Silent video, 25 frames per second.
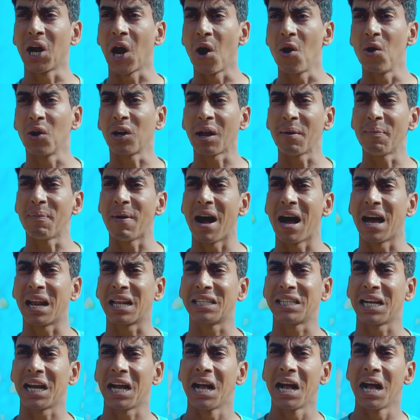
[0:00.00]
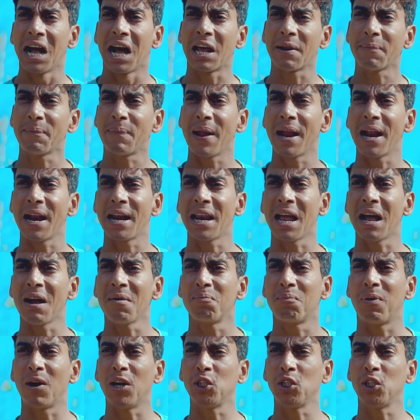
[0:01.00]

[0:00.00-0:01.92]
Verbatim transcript: गांव के बाहर जा हर फेर ना